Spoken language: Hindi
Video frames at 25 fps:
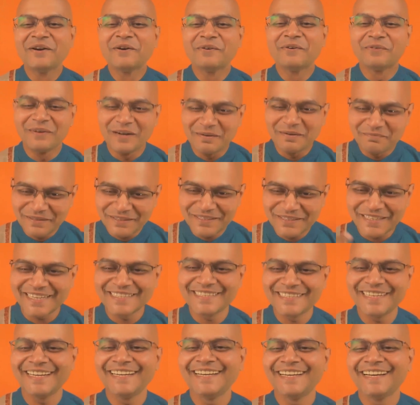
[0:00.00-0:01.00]
वापस आ
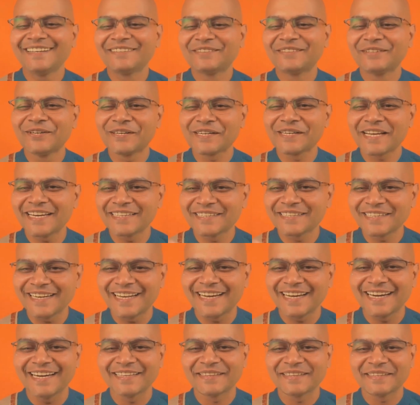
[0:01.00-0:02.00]
जाइए जोर कैसे
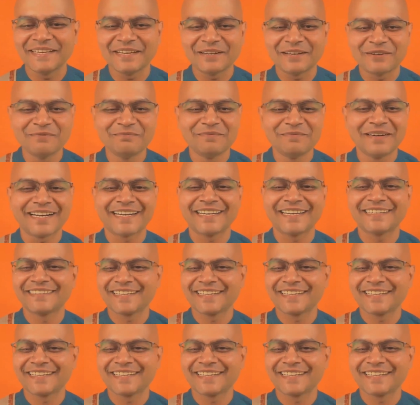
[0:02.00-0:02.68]
लगाते हैं कुंभक के